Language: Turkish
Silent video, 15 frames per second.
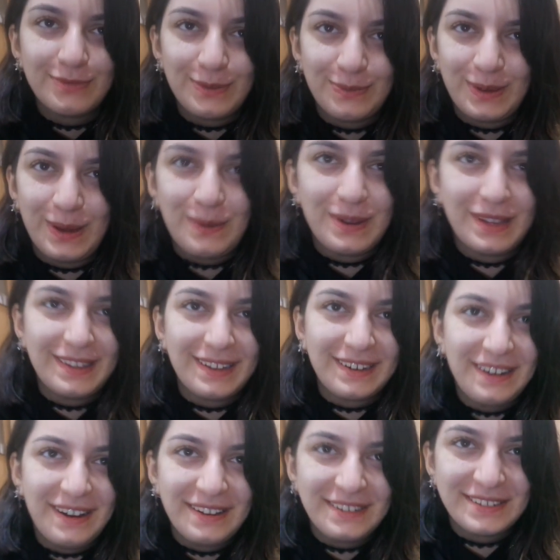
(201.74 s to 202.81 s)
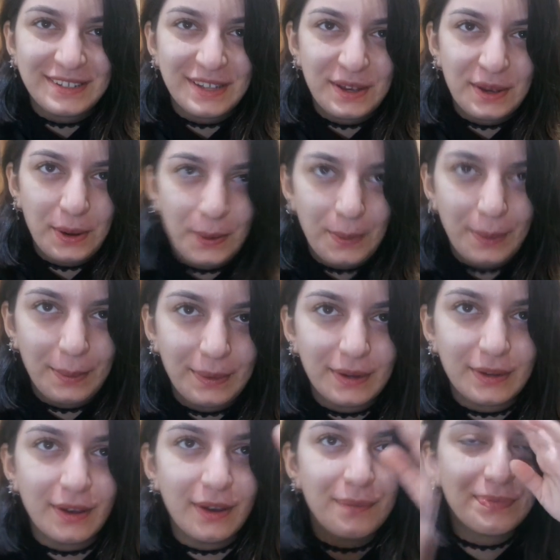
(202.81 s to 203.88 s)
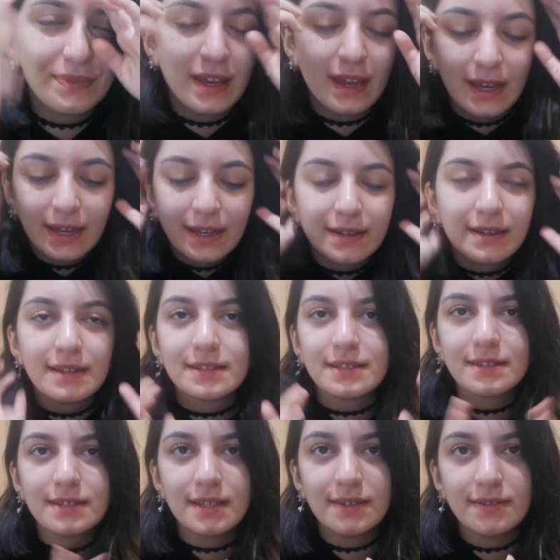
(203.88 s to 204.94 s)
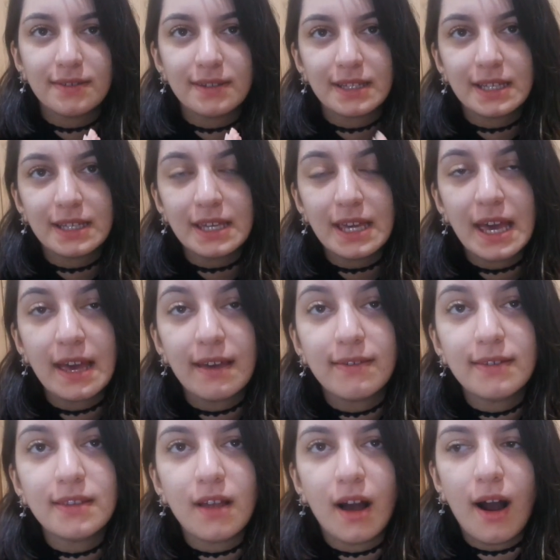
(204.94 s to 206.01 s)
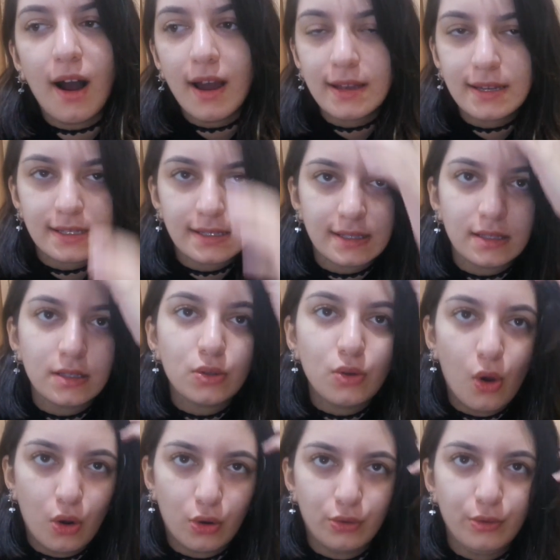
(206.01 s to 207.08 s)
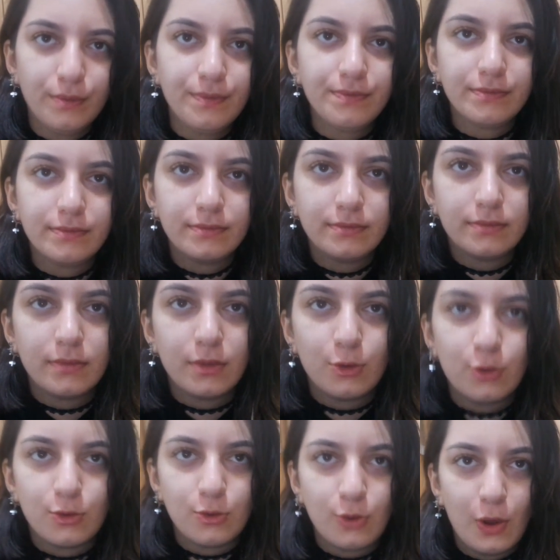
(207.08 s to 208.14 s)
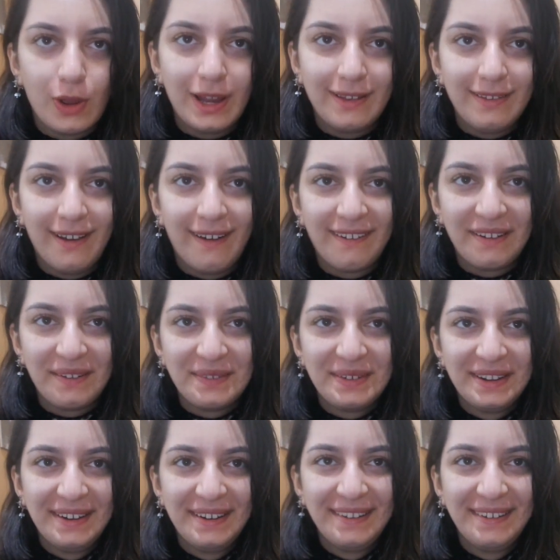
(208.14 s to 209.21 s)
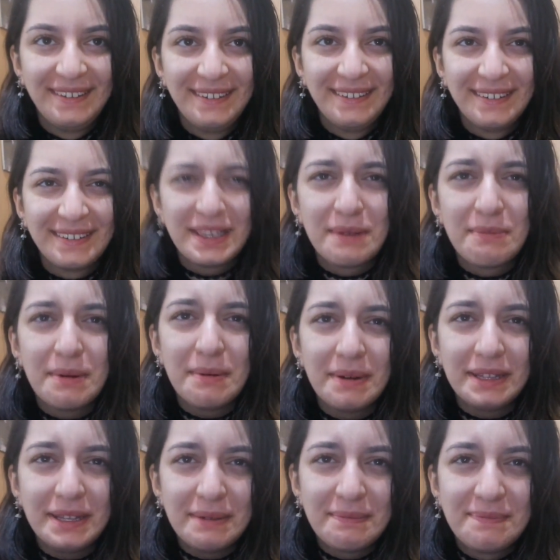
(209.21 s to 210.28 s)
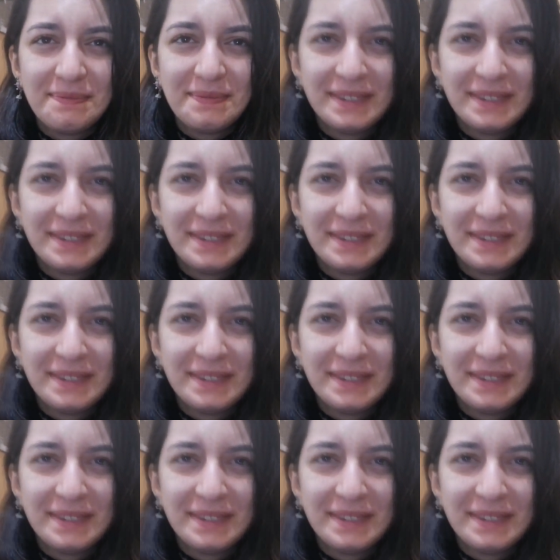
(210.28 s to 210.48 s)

Şimdi kameraya tekrar aynı şeyi koymam Resident Evil'daki evin aynısını gördüm. Şöyleydi ya. Yapamadım.